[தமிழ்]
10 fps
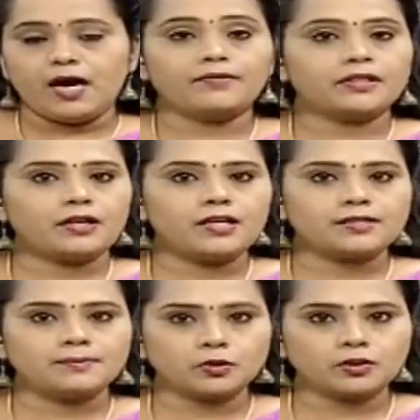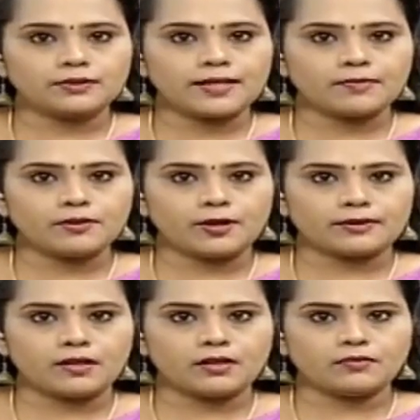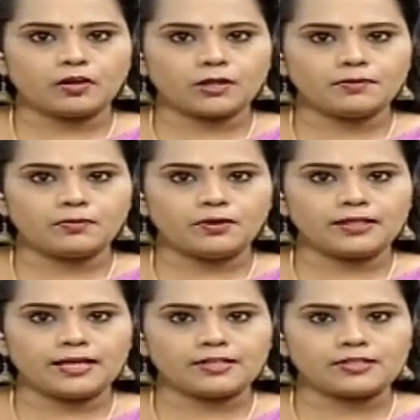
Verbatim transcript: அவர்களுக்கு பொதுத் தேர்வு ரத்தாக வாய்ப்பு உள்ளது